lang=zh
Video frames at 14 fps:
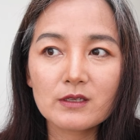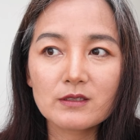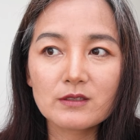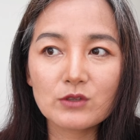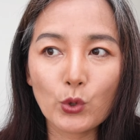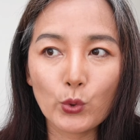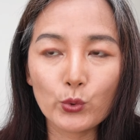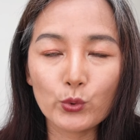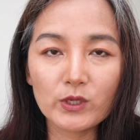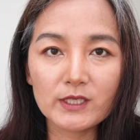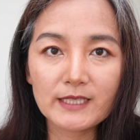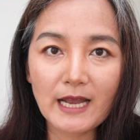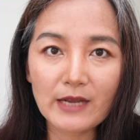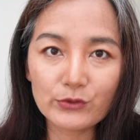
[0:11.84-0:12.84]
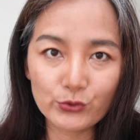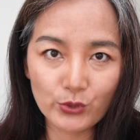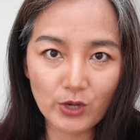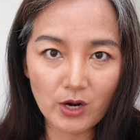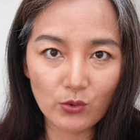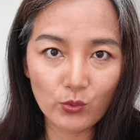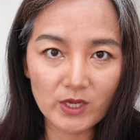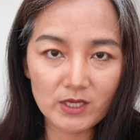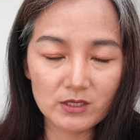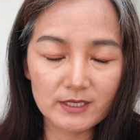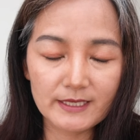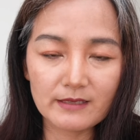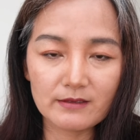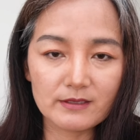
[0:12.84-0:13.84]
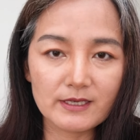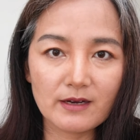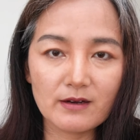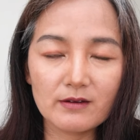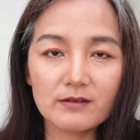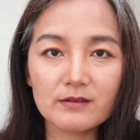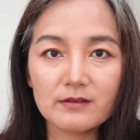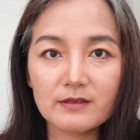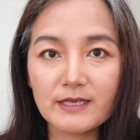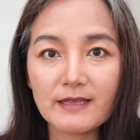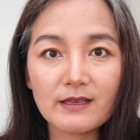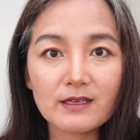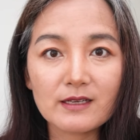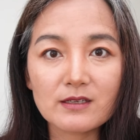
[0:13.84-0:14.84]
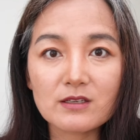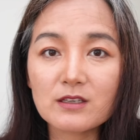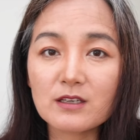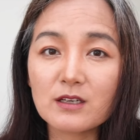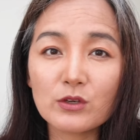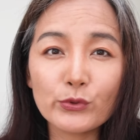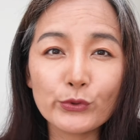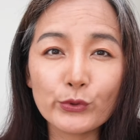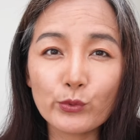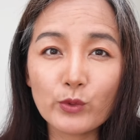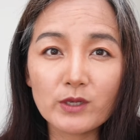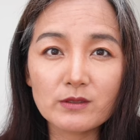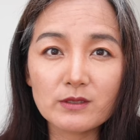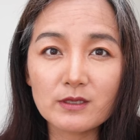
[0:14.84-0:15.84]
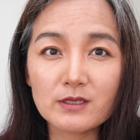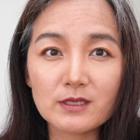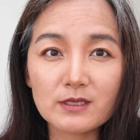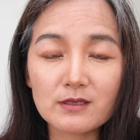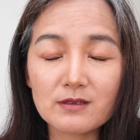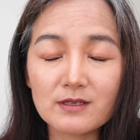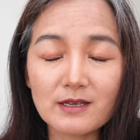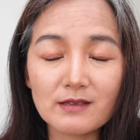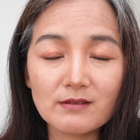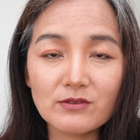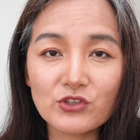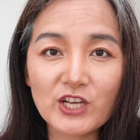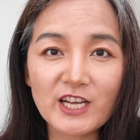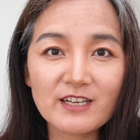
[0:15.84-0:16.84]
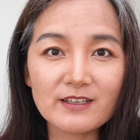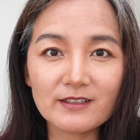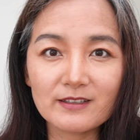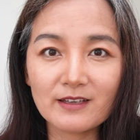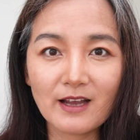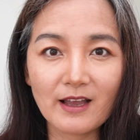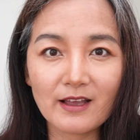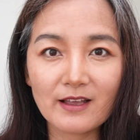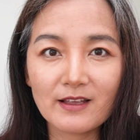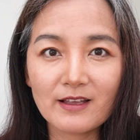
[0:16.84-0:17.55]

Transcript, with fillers: 走一大圈围着剑桥。现在呢是一个旅游旺季，真的人山人海，